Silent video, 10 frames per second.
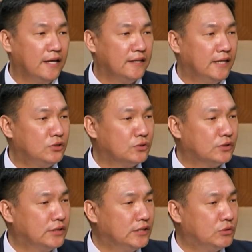예수
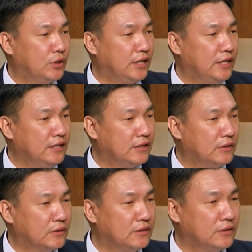그리스도의
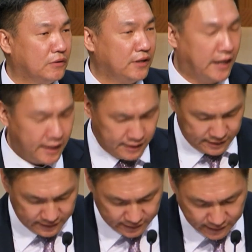인격을 너희가